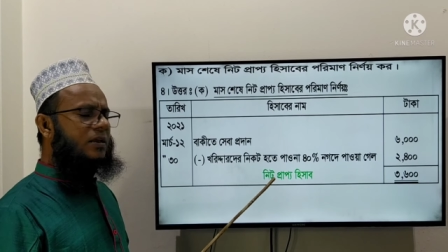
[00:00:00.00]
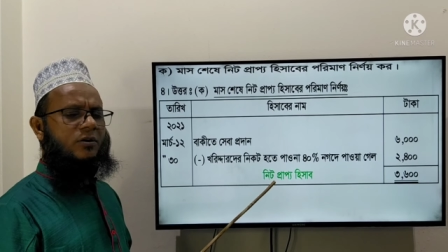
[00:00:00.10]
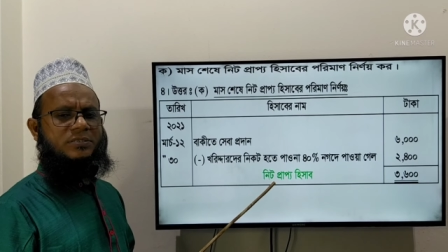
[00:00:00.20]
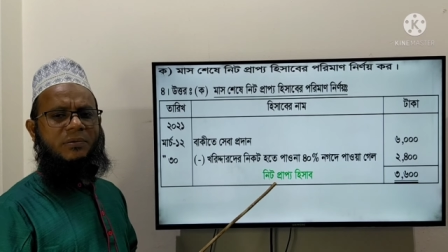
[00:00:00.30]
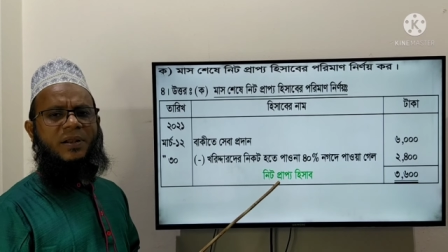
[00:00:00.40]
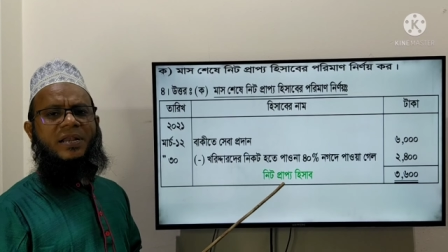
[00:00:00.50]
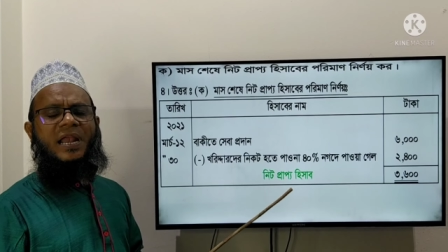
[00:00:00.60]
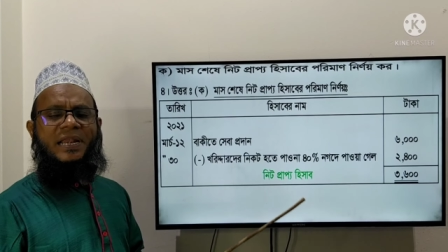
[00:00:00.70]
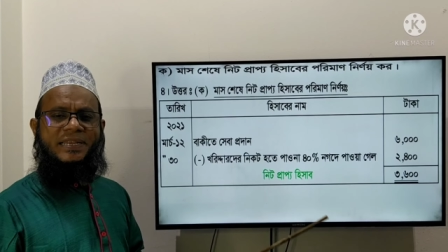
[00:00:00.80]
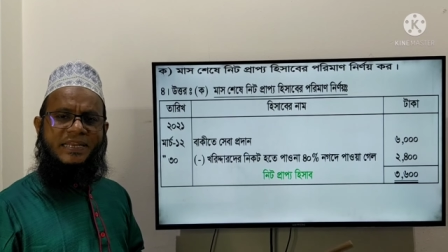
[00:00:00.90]
এটি হচ্ছে আমার
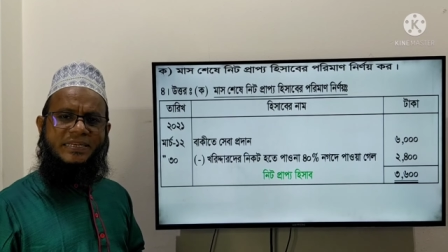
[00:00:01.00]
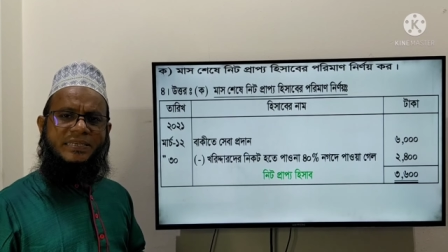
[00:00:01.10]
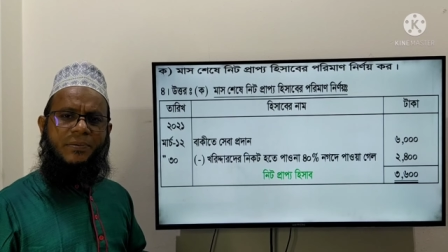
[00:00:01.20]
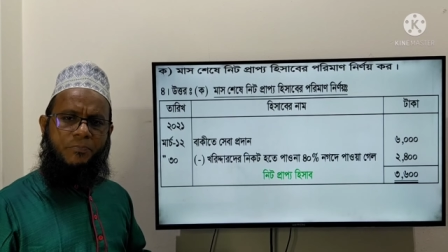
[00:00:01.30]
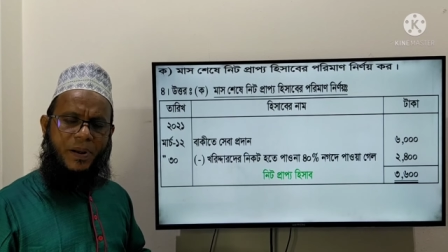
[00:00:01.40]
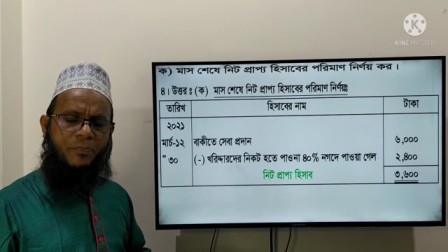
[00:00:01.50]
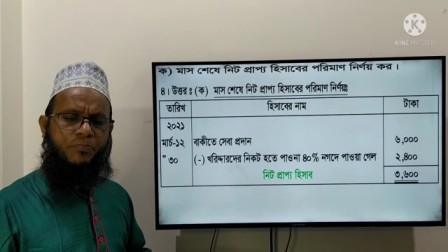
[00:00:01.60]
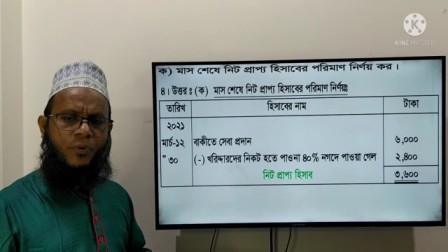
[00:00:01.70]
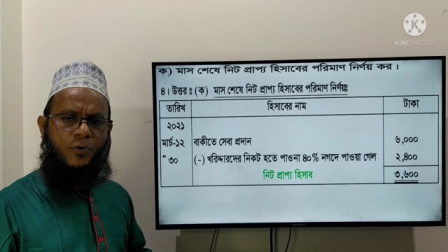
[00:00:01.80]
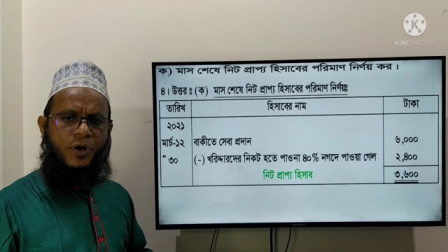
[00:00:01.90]
নিট
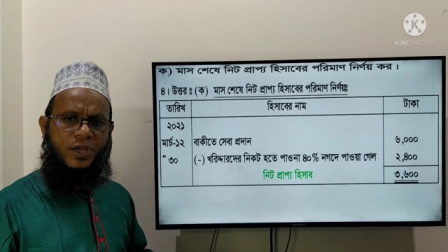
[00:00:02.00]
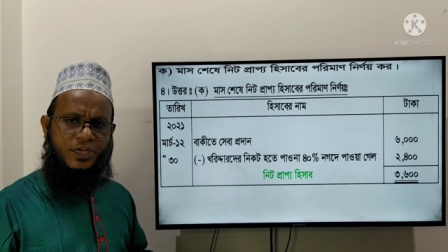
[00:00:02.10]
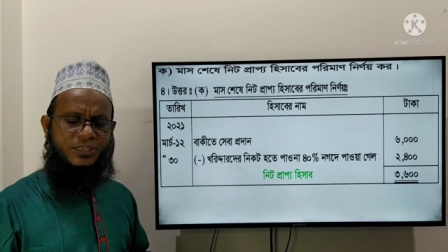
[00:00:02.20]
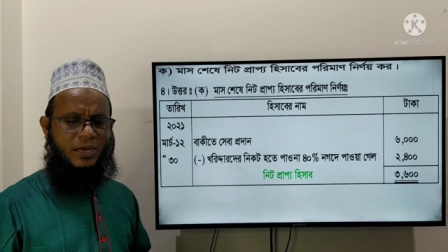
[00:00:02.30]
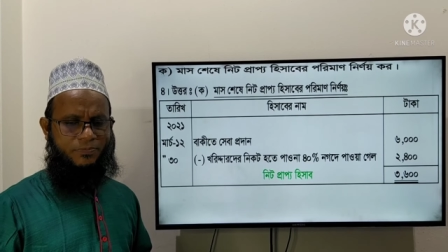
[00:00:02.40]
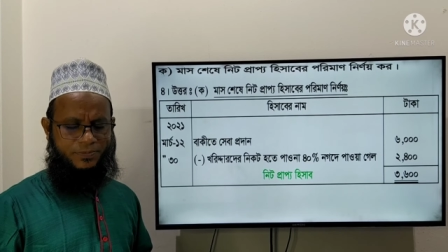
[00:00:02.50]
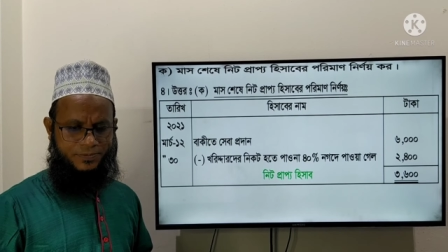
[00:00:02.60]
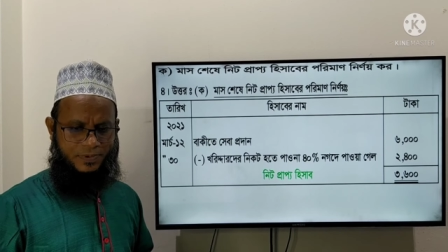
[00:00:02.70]
প্রাপ্য হিসাব